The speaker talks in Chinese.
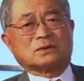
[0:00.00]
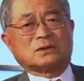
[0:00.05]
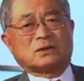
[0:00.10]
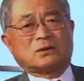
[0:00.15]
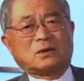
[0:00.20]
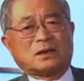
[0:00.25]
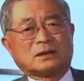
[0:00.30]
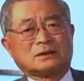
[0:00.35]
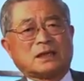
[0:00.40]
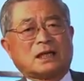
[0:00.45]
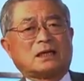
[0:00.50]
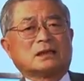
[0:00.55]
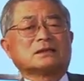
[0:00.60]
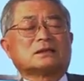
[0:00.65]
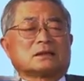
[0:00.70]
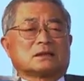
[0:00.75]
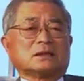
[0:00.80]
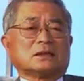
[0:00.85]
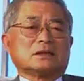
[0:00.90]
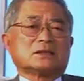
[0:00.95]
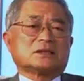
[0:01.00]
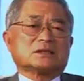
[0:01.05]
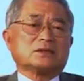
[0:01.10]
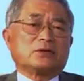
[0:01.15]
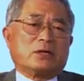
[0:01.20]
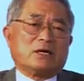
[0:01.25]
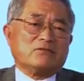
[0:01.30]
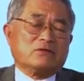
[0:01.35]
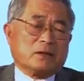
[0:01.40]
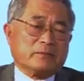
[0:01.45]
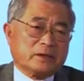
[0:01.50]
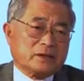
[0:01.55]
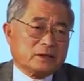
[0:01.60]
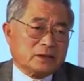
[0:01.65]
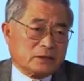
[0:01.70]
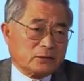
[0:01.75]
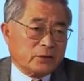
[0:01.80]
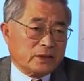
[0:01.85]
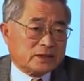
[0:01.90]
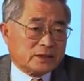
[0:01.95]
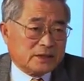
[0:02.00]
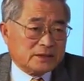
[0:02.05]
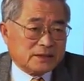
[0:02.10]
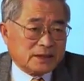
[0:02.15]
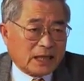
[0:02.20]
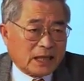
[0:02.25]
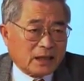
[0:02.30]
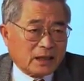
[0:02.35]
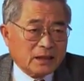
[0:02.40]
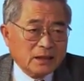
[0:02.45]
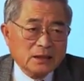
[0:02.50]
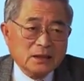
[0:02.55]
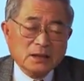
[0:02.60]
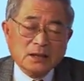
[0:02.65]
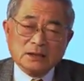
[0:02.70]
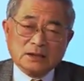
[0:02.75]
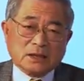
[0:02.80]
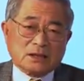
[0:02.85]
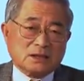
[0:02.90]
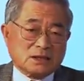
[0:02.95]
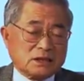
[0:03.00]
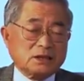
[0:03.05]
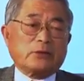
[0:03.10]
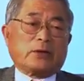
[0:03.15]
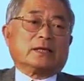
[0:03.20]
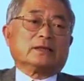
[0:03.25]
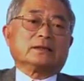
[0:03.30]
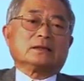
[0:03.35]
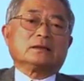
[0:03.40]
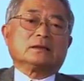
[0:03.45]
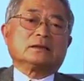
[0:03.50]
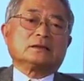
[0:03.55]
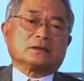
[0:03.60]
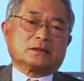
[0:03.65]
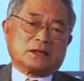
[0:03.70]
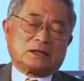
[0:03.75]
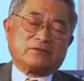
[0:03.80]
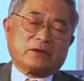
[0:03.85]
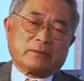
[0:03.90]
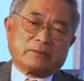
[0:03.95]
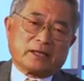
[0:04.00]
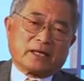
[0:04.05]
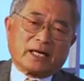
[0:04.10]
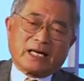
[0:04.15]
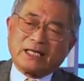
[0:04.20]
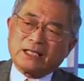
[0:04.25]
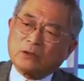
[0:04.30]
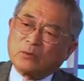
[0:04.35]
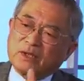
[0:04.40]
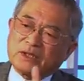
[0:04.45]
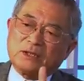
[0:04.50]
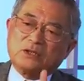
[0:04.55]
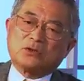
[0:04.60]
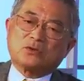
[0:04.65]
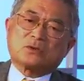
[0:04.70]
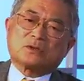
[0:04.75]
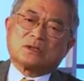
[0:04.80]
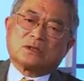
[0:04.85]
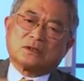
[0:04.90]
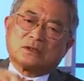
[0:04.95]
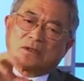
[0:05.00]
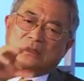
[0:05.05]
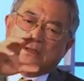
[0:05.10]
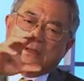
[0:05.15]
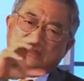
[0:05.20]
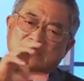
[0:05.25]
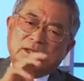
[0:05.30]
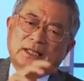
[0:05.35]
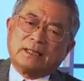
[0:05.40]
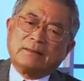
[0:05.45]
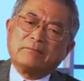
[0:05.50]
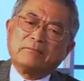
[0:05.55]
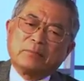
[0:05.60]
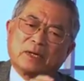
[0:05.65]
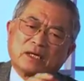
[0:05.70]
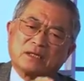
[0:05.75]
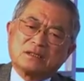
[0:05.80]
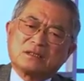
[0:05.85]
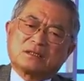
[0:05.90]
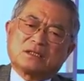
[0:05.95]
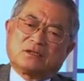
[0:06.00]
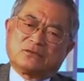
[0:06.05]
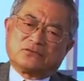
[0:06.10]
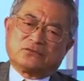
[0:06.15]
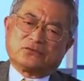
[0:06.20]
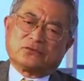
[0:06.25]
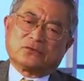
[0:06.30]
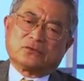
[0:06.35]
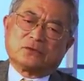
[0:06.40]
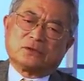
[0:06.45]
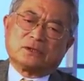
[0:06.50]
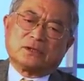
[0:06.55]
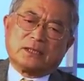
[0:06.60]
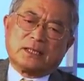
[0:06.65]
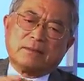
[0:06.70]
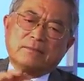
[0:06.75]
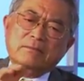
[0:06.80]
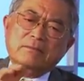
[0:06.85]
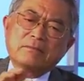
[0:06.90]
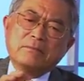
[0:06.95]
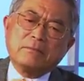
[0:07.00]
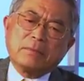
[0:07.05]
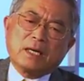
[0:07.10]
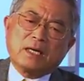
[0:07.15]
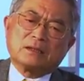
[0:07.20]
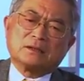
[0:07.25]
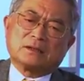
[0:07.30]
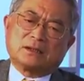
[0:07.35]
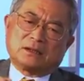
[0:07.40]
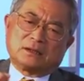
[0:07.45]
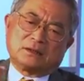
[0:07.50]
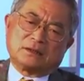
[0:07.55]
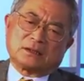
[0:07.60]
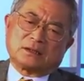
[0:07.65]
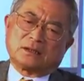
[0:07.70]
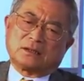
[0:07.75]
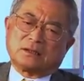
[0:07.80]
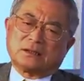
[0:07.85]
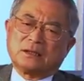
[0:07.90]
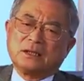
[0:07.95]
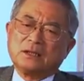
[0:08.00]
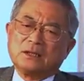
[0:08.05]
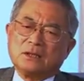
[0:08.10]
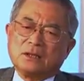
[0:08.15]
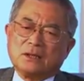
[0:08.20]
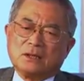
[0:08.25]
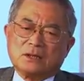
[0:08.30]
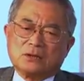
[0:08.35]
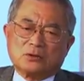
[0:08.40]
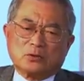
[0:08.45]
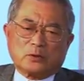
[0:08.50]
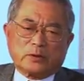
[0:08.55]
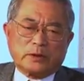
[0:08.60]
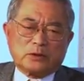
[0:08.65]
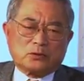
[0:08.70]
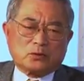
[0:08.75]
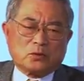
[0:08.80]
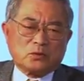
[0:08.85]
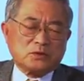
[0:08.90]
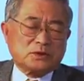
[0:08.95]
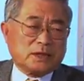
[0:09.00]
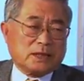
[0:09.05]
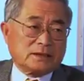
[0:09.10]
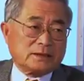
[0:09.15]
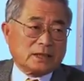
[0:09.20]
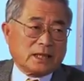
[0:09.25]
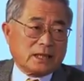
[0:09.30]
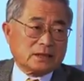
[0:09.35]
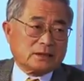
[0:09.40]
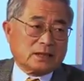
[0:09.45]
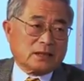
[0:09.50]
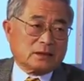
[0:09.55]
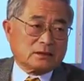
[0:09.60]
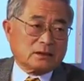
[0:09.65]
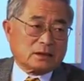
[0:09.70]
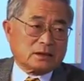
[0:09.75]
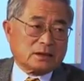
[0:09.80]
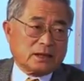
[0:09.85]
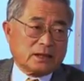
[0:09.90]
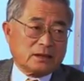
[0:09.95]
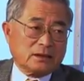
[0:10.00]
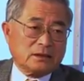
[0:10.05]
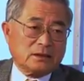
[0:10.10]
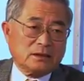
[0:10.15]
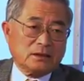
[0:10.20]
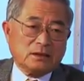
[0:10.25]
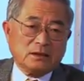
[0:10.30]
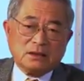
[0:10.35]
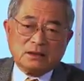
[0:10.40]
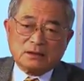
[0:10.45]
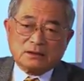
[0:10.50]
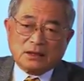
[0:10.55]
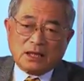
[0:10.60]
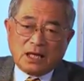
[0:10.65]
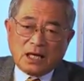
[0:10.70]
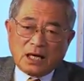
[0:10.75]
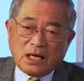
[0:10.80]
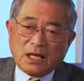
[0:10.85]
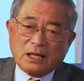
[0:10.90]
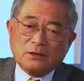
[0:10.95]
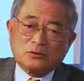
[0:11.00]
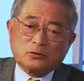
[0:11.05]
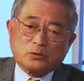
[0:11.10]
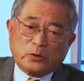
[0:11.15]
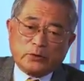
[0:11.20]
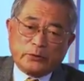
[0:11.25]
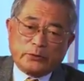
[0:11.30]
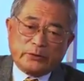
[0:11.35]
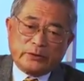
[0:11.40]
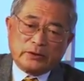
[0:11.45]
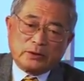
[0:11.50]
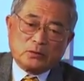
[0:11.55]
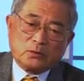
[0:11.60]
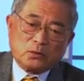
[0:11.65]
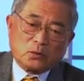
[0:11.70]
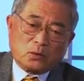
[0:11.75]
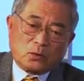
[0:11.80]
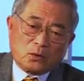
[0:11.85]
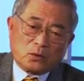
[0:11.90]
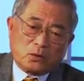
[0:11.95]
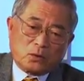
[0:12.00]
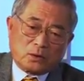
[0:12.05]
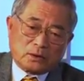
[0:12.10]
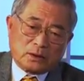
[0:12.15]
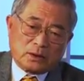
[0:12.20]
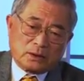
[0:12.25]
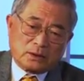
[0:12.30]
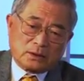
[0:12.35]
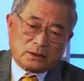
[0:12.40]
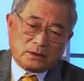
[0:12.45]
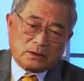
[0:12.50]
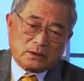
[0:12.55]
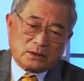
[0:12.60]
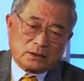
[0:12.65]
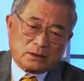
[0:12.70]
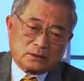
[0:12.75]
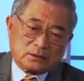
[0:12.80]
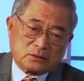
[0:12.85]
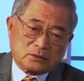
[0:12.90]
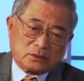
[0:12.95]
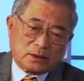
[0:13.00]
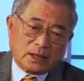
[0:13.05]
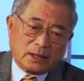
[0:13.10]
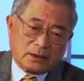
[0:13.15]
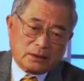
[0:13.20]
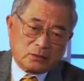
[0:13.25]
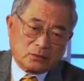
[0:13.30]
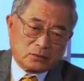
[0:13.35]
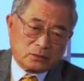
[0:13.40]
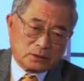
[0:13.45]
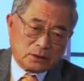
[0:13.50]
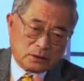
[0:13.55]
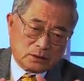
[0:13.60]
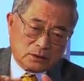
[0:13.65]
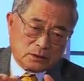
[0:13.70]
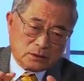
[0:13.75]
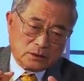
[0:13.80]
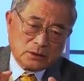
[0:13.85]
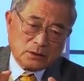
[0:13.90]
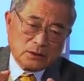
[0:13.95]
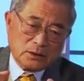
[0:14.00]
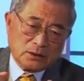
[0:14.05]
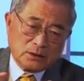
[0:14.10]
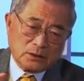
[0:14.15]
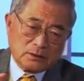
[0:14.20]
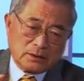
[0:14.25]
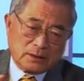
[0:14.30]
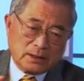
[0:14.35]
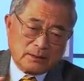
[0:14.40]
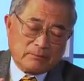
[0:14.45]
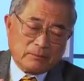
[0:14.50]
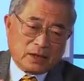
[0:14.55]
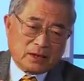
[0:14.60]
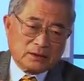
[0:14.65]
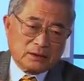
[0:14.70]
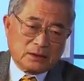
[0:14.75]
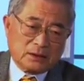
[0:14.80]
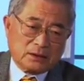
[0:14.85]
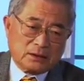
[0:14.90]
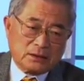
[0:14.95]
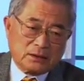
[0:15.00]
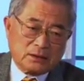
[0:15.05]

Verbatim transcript: 的话，当然可能资源方面可能会增加了，这资源这是一方面，还有一个问题就是联邦政府、联邦的这个所谓总检察长 ，OK， 他对于 local 的那个就是还有那个联邦的